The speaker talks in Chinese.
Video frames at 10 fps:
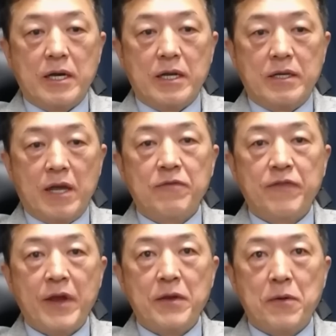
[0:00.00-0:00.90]
连
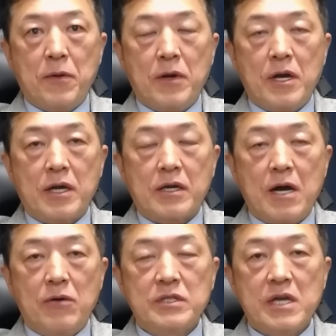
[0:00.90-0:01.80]
费用，呃，
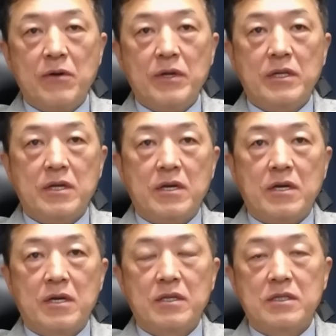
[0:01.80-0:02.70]
高效率
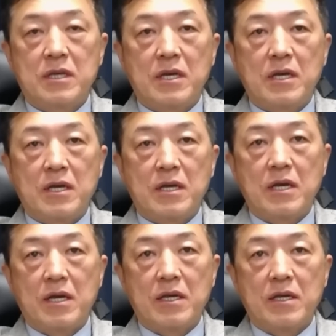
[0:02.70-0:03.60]
的一些，呃，
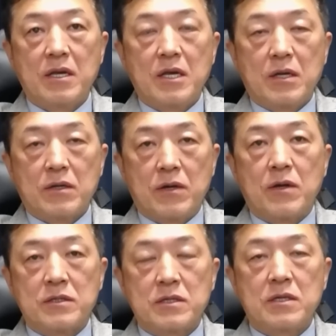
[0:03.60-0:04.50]
可
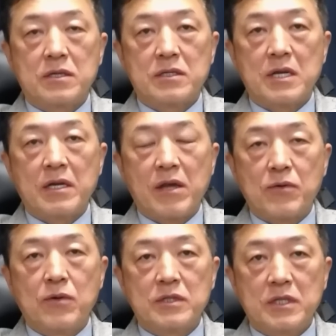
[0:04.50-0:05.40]
能是商业
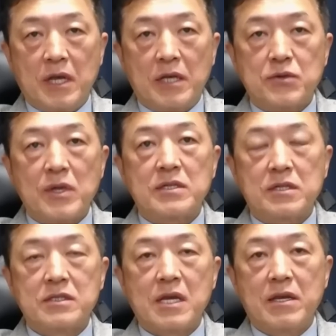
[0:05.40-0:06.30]
攻击，也算
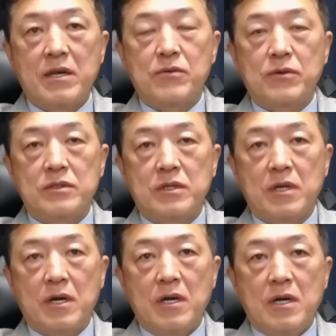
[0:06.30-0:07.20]
是战略攻击
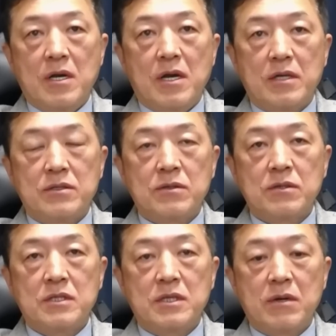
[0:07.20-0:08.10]
的。嗯。呃，这种
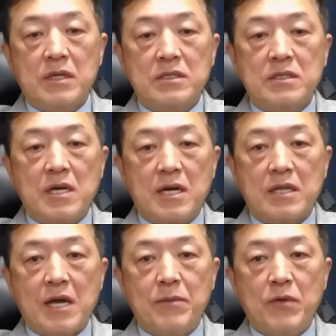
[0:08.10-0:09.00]
情况之下，
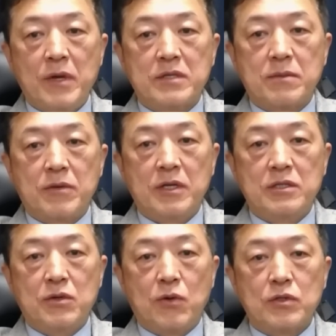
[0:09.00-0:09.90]
他们为什么一
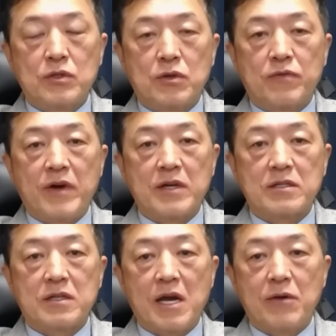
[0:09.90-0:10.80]
直用这种方
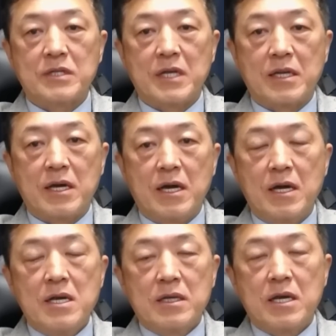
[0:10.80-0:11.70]
式挑战呢？
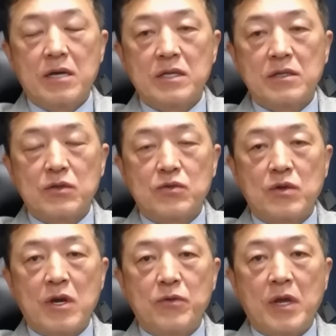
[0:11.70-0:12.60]
挑战的主
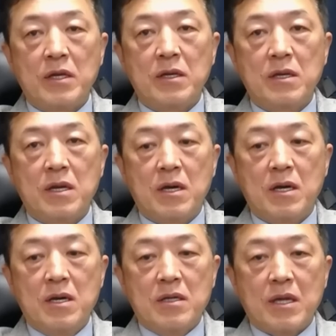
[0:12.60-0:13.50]
要原因呢？
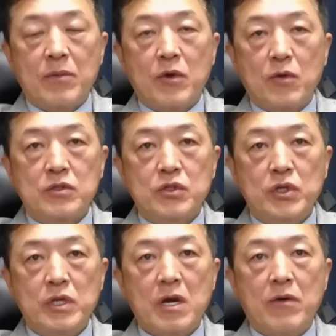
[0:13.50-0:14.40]
他们有需
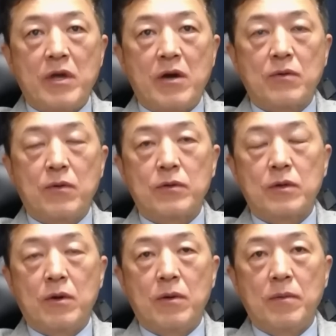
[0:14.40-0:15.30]
要要沟
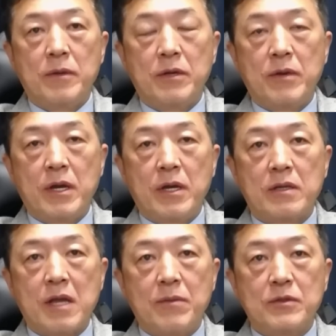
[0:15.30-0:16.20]
通，因为
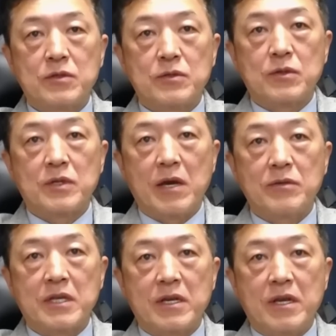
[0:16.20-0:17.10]
他们这种挑
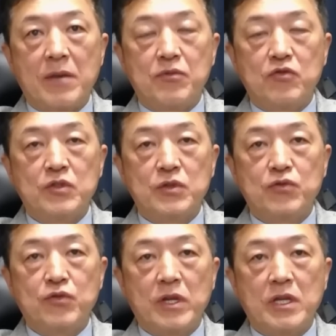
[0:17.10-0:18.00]
战也不是
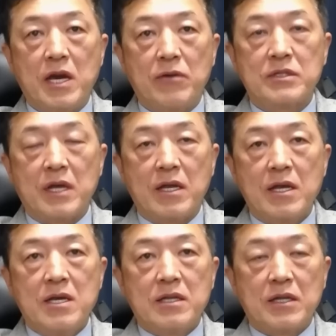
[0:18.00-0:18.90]
无理挑战，
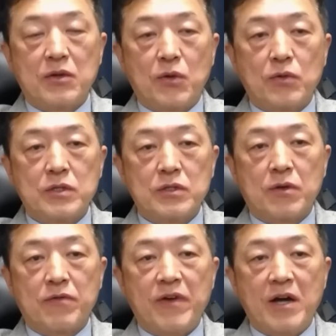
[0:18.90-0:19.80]
他是用这
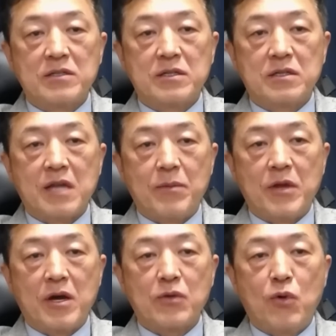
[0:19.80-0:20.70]
种方式，他们
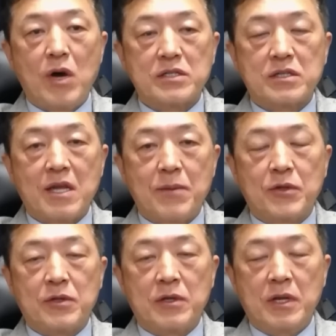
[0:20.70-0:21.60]
要跨示他
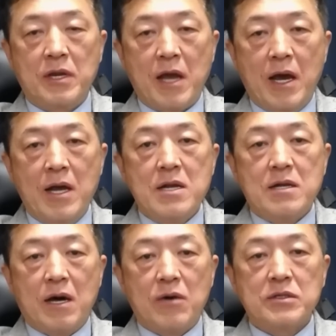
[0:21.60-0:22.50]
们的力量，
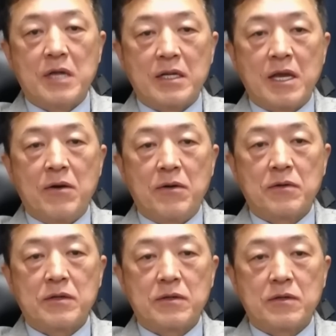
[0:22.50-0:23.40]
然后想要
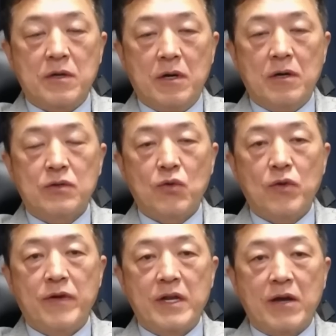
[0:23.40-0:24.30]
和对
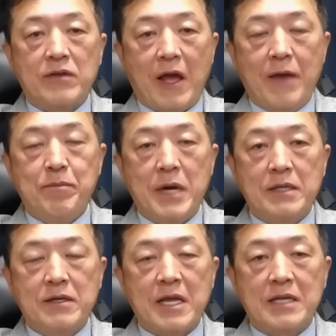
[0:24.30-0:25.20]
方要谈判
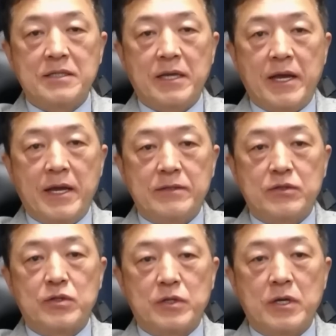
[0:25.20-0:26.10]
的那些，
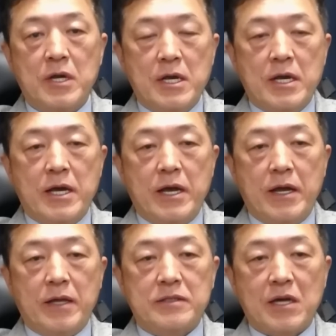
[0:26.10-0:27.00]
就是
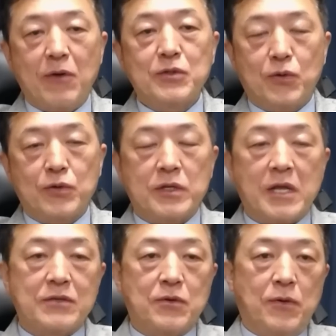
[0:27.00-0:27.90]
呃招手的
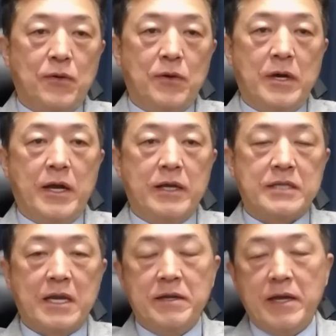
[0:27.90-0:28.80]
那种哎
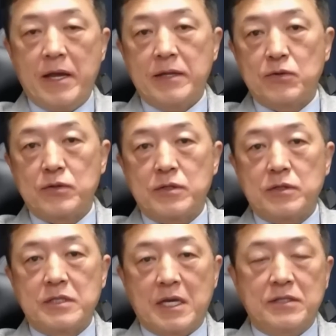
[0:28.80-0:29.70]
战略，就
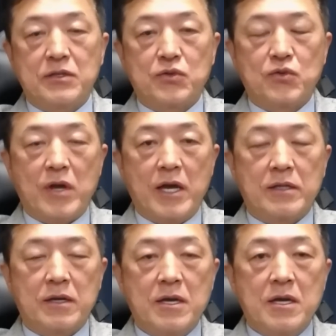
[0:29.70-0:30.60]
是展示出来的。
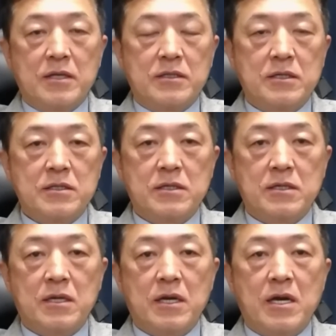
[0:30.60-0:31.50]
其
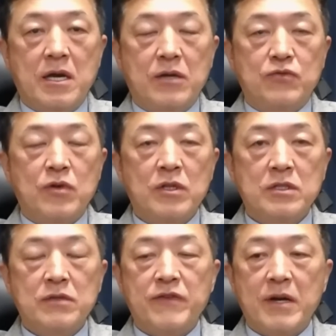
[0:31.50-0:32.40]
实呃无论
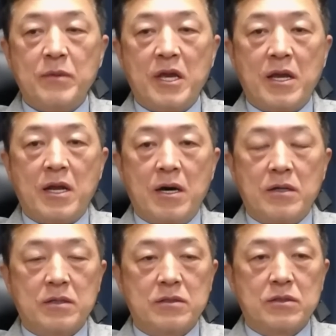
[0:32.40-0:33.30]
这方面啊，
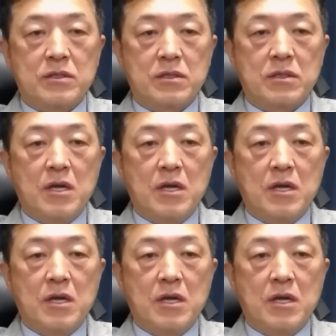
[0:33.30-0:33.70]
就是